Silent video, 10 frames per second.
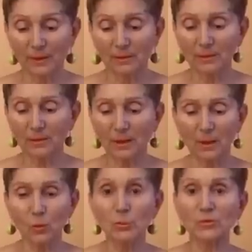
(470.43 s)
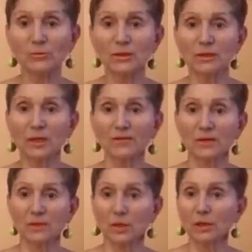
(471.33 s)
и такая обувь мне
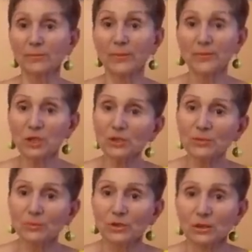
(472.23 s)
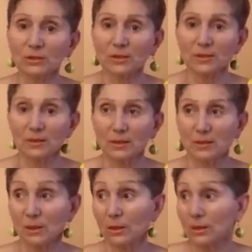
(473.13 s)
нравится. Я вообще к нему никогда не
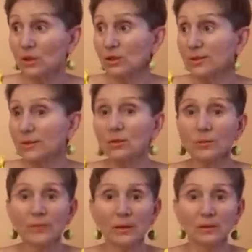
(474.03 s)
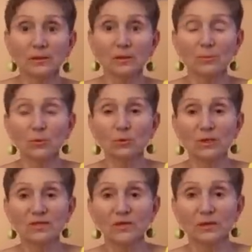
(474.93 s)
заходила. Я даже не знаю, когда он у
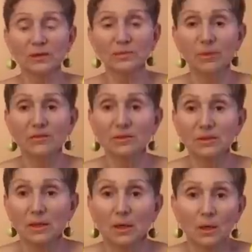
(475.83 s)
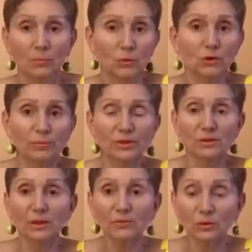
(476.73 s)
нас в Канаде появился. Может быть, и
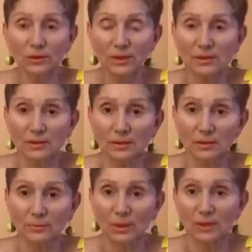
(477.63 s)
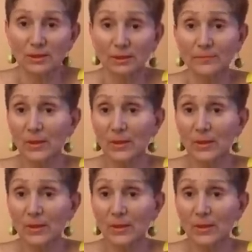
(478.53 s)
давно есть этот магазин.